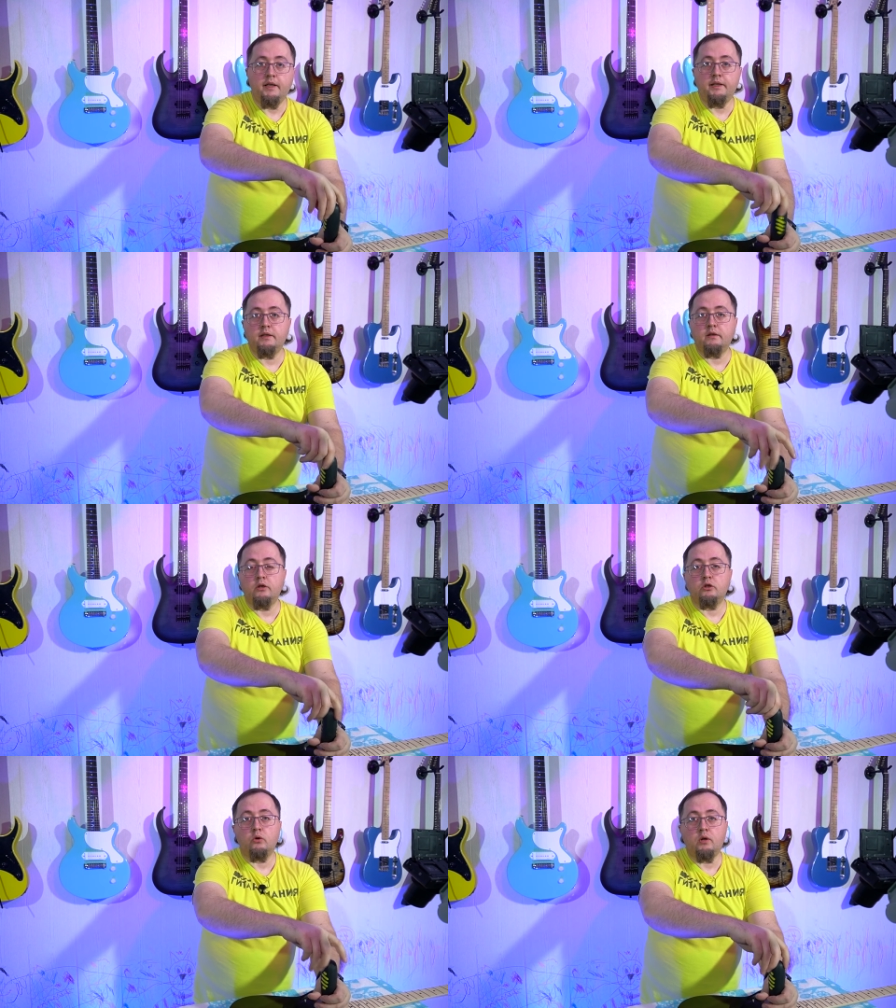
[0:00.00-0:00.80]

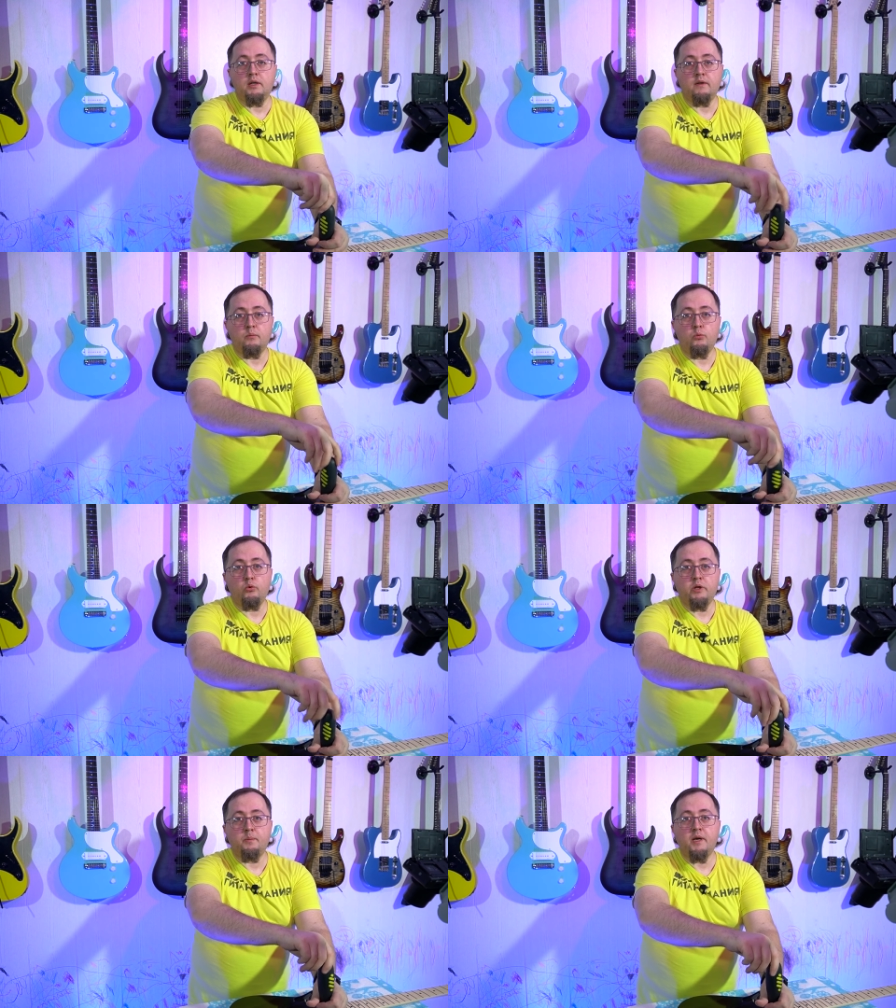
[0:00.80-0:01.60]
Единственное, что когда вы
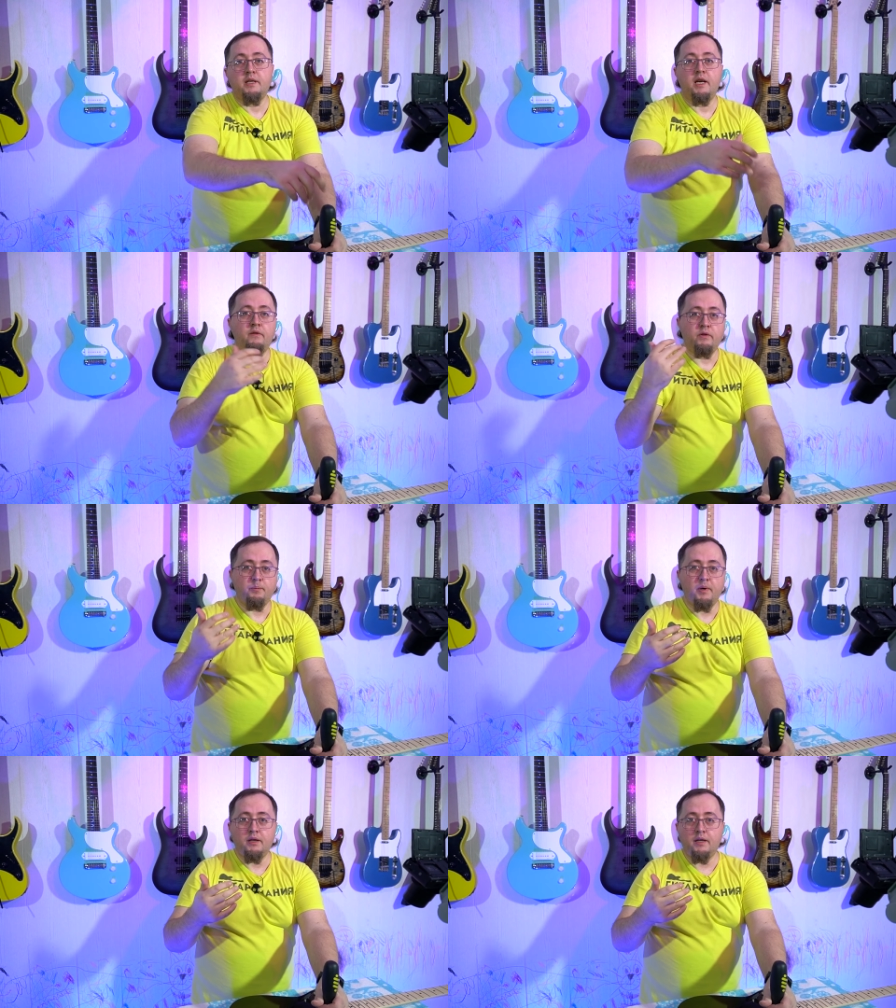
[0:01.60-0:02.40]
будете протягивать
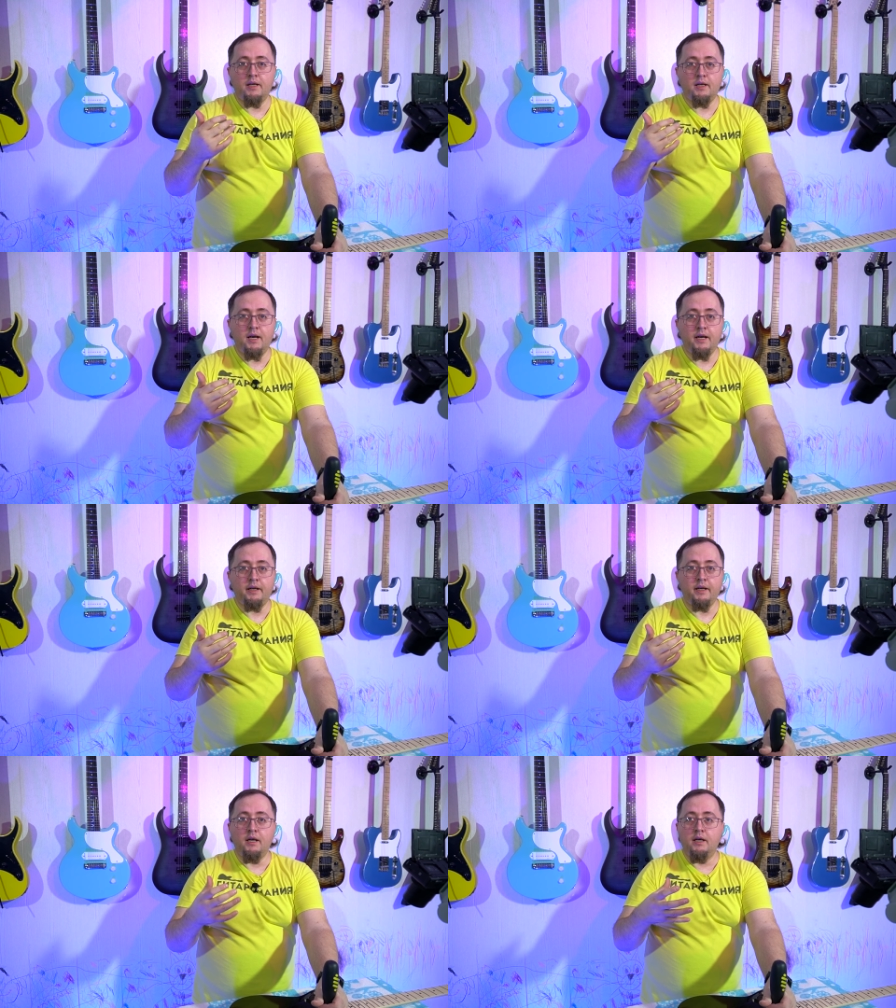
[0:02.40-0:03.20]
болты и
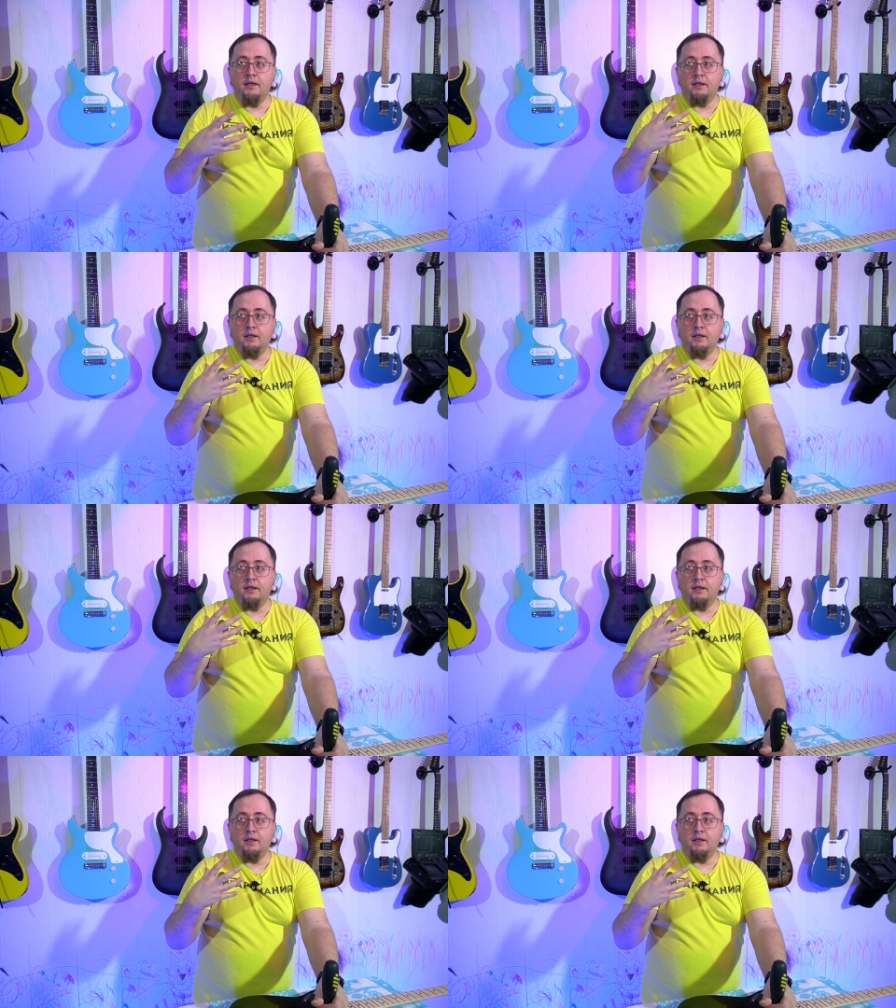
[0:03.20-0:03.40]
гайки,